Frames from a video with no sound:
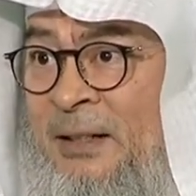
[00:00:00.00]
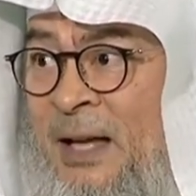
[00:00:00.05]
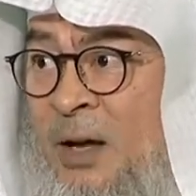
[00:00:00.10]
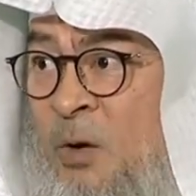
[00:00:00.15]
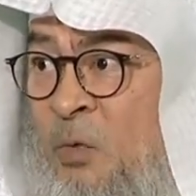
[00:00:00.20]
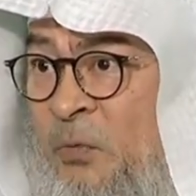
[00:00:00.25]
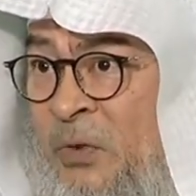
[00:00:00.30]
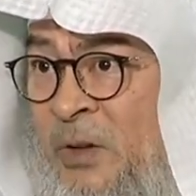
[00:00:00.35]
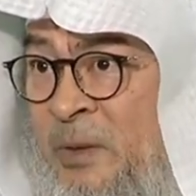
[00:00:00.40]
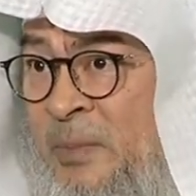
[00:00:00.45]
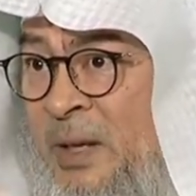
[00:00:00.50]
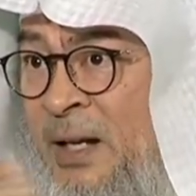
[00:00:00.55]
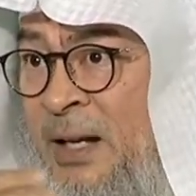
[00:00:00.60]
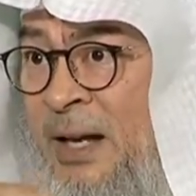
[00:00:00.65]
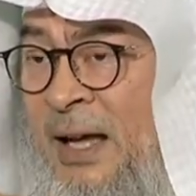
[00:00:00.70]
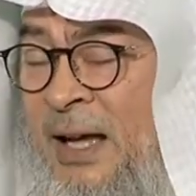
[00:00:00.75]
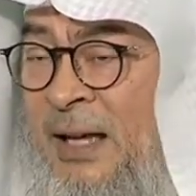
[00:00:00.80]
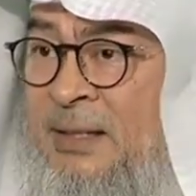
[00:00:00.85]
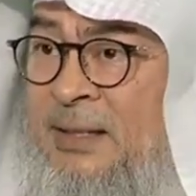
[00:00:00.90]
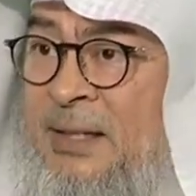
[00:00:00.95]
خوفا من
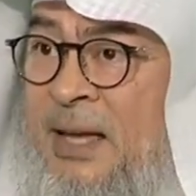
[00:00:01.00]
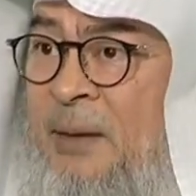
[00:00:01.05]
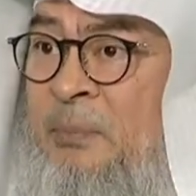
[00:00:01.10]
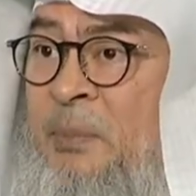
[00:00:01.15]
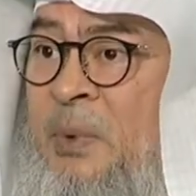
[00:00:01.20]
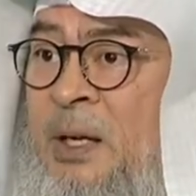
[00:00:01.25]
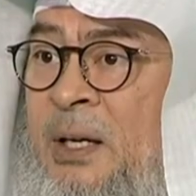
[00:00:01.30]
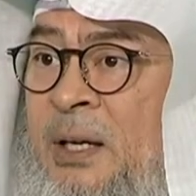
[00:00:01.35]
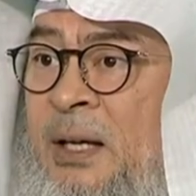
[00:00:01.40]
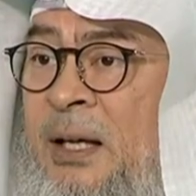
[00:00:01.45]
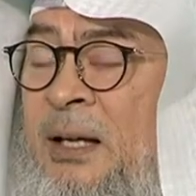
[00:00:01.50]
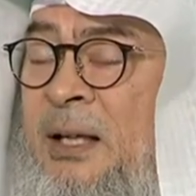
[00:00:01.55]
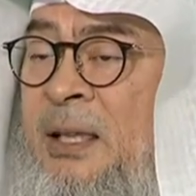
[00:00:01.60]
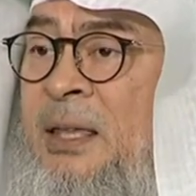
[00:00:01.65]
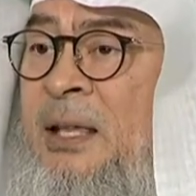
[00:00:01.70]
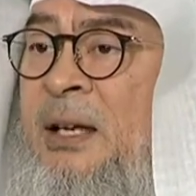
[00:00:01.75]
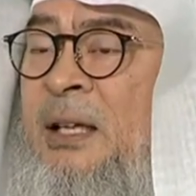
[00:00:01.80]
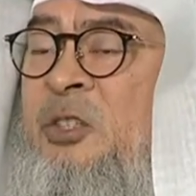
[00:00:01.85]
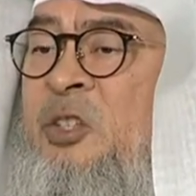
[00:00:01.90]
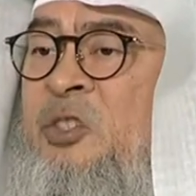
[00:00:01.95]
الأحزاب
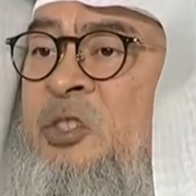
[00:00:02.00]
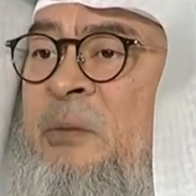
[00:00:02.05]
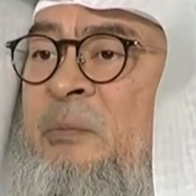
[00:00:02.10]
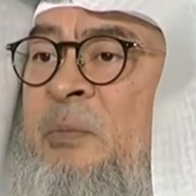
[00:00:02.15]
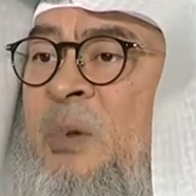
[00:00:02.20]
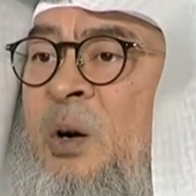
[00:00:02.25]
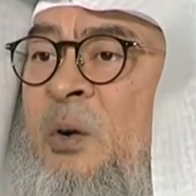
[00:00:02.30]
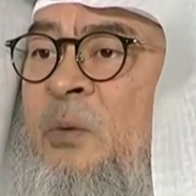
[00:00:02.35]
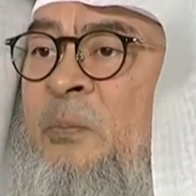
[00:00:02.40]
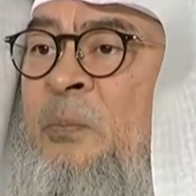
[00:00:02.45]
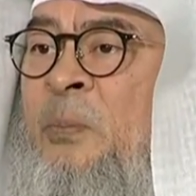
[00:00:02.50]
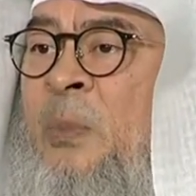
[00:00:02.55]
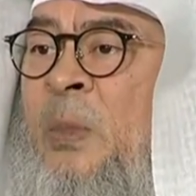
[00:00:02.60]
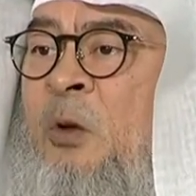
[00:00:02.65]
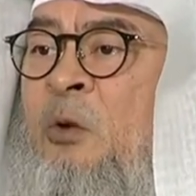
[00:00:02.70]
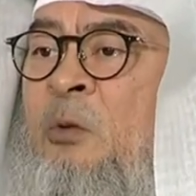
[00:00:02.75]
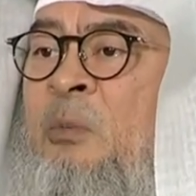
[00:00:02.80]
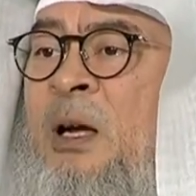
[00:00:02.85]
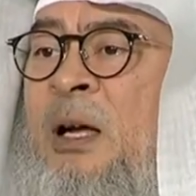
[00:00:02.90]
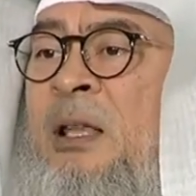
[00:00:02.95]
الذين تجمعوا
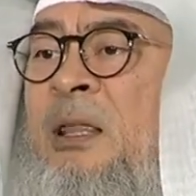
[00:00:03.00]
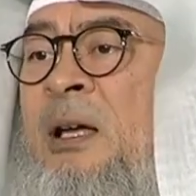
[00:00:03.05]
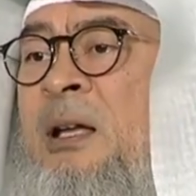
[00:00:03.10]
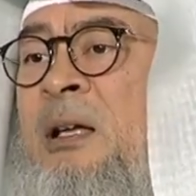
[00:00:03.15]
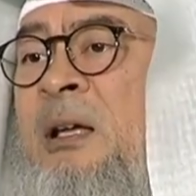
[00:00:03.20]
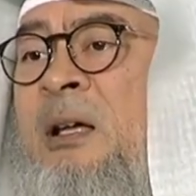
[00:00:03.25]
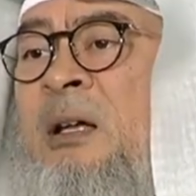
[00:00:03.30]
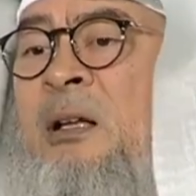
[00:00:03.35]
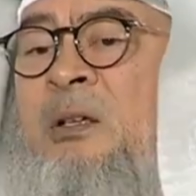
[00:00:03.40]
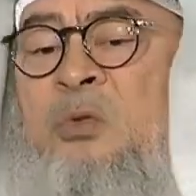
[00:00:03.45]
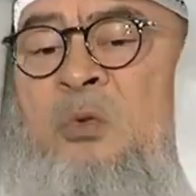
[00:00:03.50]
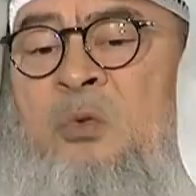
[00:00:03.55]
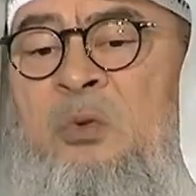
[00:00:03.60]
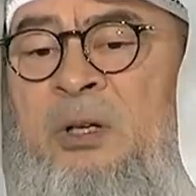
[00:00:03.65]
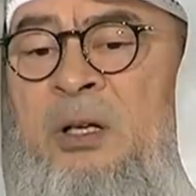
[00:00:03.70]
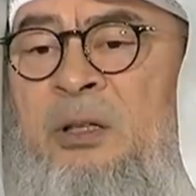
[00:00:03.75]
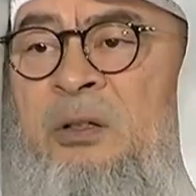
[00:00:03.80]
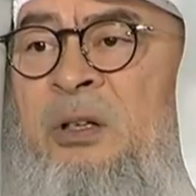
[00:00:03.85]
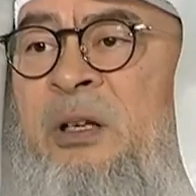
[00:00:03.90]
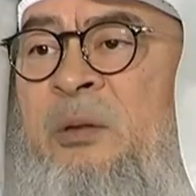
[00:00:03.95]
ومع ذلك الرسول
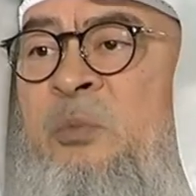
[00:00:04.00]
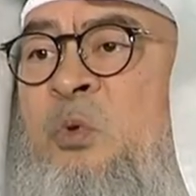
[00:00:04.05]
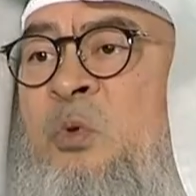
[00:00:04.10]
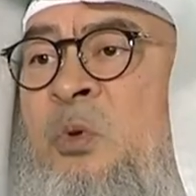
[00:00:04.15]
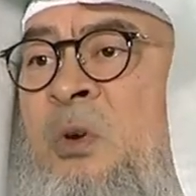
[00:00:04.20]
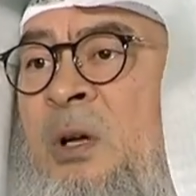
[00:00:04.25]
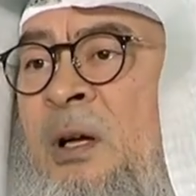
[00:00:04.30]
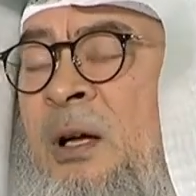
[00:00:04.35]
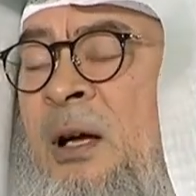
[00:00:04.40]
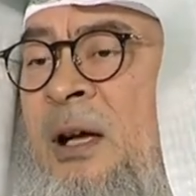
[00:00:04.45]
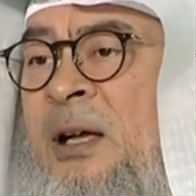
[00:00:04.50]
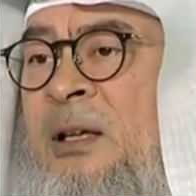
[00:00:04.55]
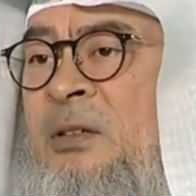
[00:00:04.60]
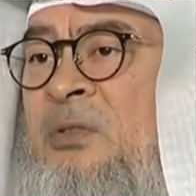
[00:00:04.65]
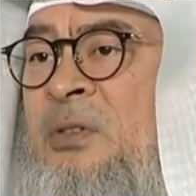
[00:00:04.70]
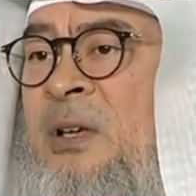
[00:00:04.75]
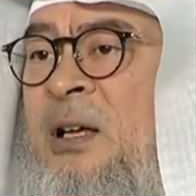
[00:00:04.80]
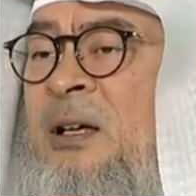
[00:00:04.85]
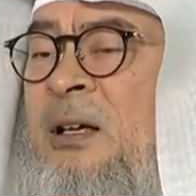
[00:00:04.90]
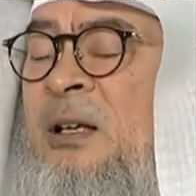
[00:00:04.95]
يضرب
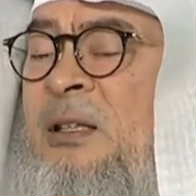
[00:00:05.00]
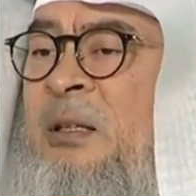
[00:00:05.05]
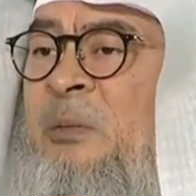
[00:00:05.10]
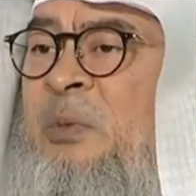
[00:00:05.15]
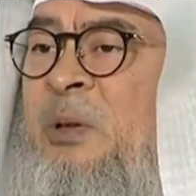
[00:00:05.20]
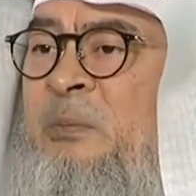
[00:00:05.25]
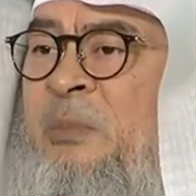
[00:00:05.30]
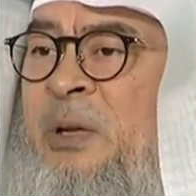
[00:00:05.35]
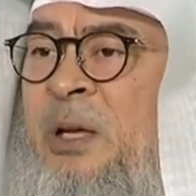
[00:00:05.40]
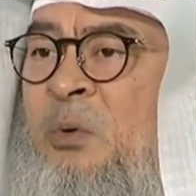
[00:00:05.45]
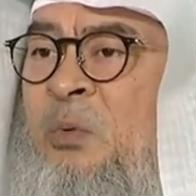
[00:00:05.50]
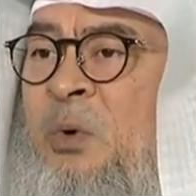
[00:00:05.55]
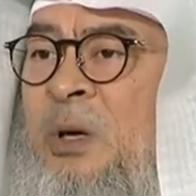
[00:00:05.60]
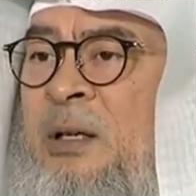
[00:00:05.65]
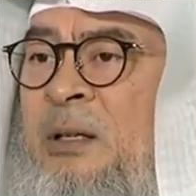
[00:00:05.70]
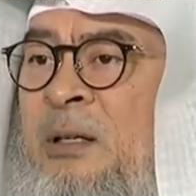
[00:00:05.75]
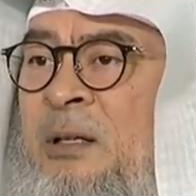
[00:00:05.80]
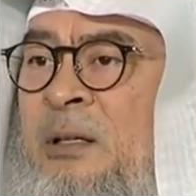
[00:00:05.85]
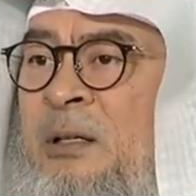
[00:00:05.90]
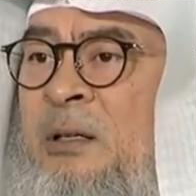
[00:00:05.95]
الصخرة
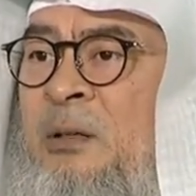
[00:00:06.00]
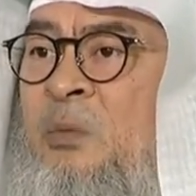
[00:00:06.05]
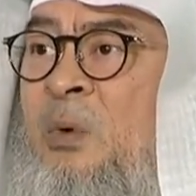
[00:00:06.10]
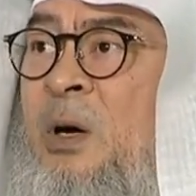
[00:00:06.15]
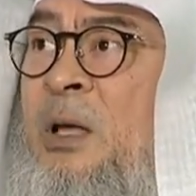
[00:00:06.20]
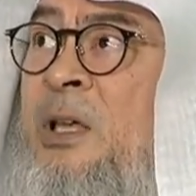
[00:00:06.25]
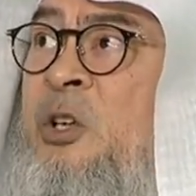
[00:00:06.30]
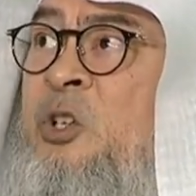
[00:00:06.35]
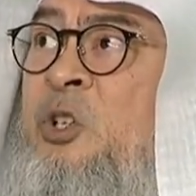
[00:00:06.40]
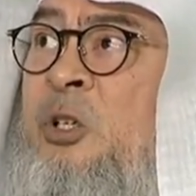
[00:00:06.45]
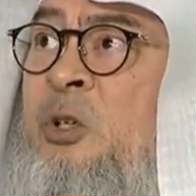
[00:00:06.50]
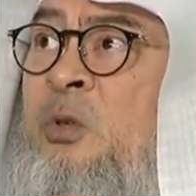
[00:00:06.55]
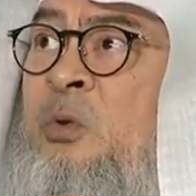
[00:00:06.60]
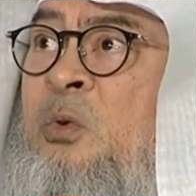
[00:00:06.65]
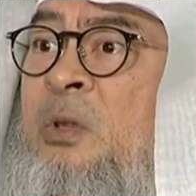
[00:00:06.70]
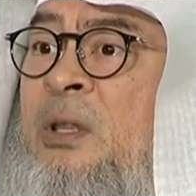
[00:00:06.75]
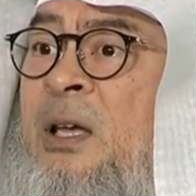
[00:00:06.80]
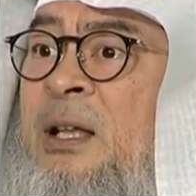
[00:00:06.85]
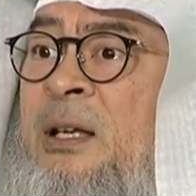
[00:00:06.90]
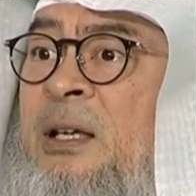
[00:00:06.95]
بالمعول
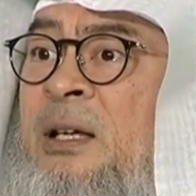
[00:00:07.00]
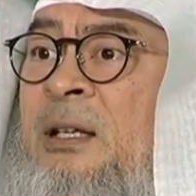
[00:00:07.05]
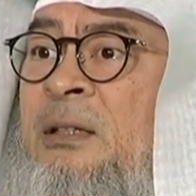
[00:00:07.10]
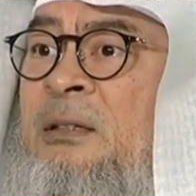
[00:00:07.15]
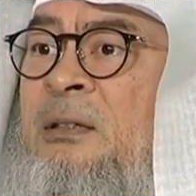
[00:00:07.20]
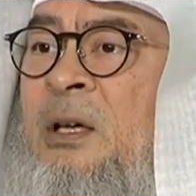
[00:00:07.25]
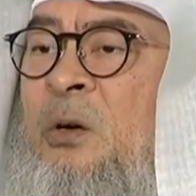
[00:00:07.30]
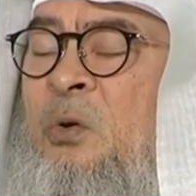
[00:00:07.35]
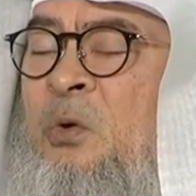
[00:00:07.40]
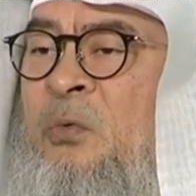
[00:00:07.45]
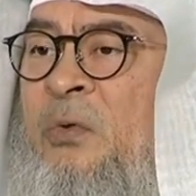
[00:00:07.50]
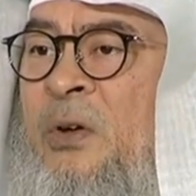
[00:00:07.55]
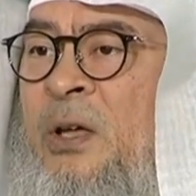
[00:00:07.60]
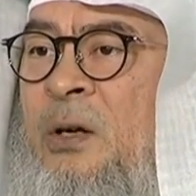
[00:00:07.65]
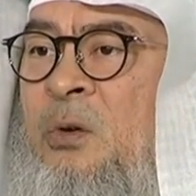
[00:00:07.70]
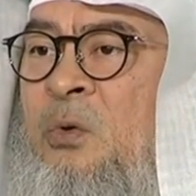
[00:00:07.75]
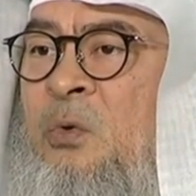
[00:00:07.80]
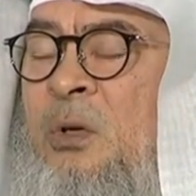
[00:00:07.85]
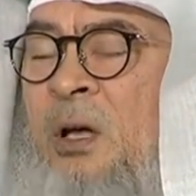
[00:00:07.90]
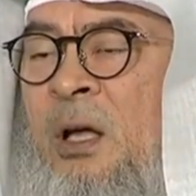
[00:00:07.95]
ويشع ذلك الضوء
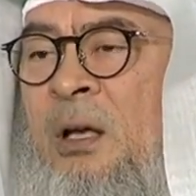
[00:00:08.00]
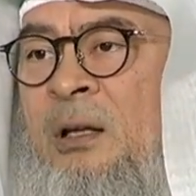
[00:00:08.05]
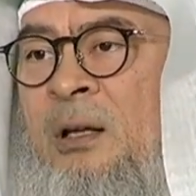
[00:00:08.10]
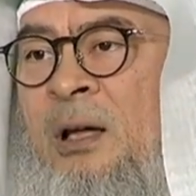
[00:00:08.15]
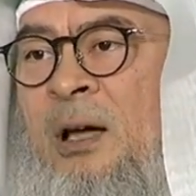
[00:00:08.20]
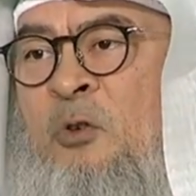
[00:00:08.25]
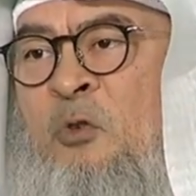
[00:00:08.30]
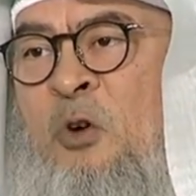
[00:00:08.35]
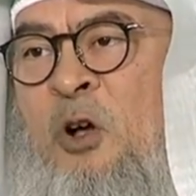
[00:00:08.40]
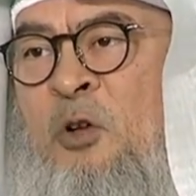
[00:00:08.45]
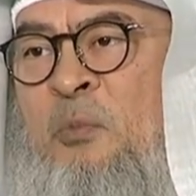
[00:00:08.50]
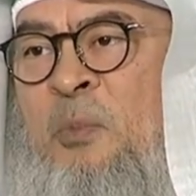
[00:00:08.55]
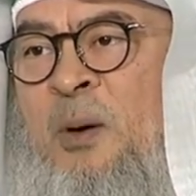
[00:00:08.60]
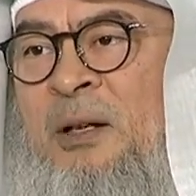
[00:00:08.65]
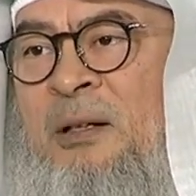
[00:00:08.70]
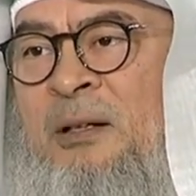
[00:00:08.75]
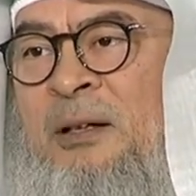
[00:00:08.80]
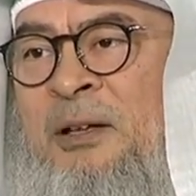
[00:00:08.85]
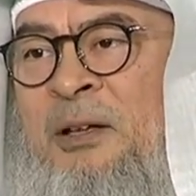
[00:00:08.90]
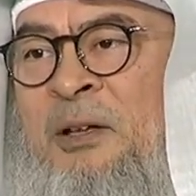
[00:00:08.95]
فيقول الله
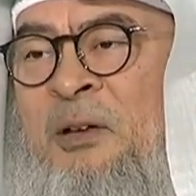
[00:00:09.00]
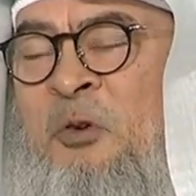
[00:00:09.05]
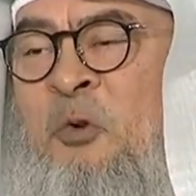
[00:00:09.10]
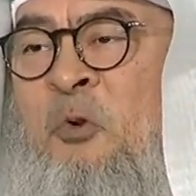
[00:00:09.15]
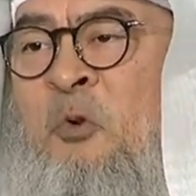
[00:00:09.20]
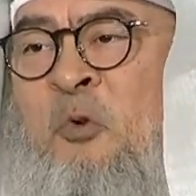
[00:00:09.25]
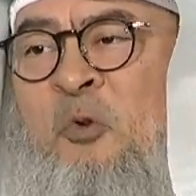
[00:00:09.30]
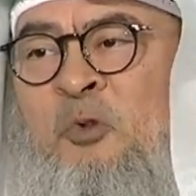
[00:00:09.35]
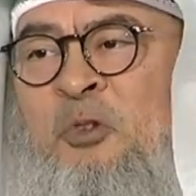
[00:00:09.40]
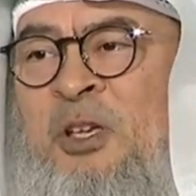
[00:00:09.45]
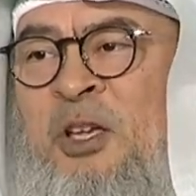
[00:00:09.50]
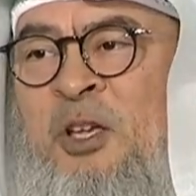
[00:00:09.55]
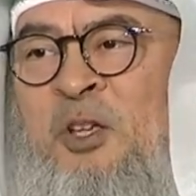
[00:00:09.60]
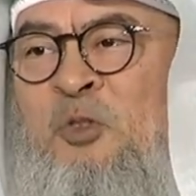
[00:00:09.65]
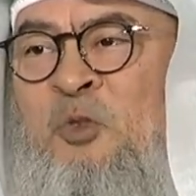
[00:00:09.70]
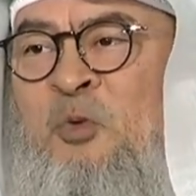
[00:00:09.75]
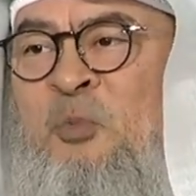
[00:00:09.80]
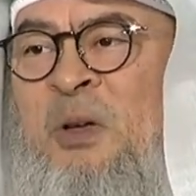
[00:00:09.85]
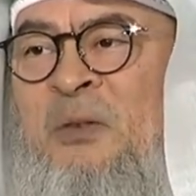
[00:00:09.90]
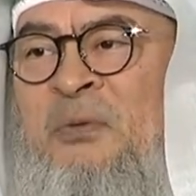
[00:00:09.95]
أكبر
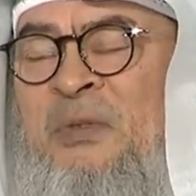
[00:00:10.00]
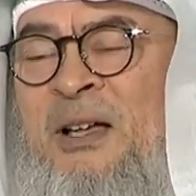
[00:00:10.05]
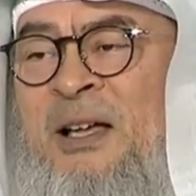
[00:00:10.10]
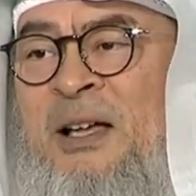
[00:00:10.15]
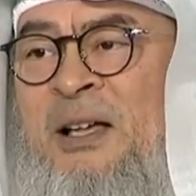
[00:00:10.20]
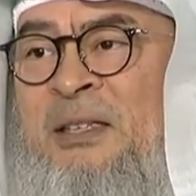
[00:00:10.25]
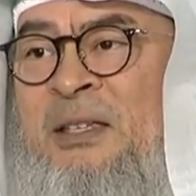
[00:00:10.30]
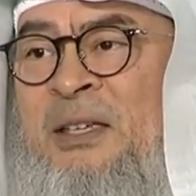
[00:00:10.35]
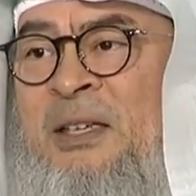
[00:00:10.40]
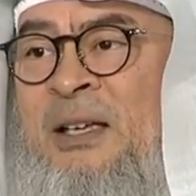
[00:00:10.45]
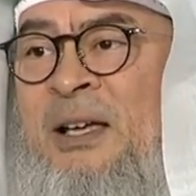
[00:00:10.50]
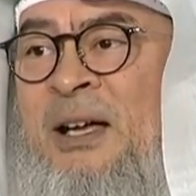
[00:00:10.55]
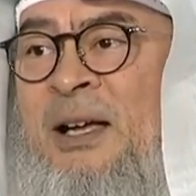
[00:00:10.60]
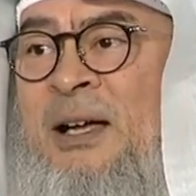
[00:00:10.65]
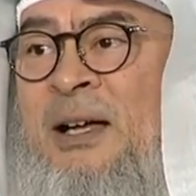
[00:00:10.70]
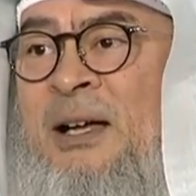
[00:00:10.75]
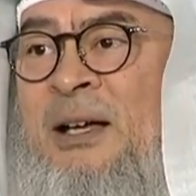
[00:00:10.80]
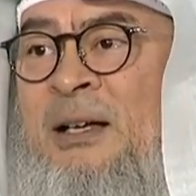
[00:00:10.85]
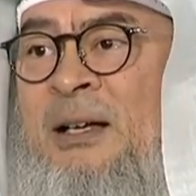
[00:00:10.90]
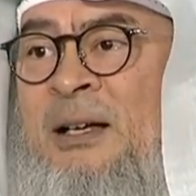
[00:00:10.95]
أوتيت
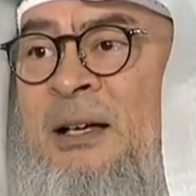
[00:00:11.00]
مفاتيح